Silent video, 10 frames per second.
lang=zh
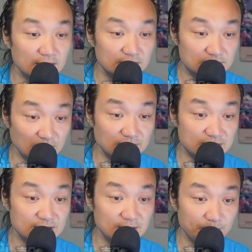整
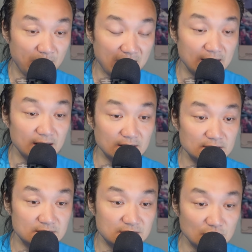齐排列。
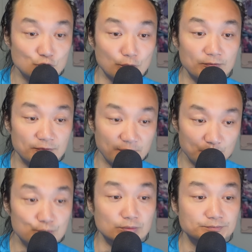精准
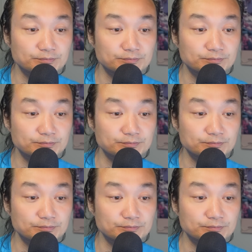分布，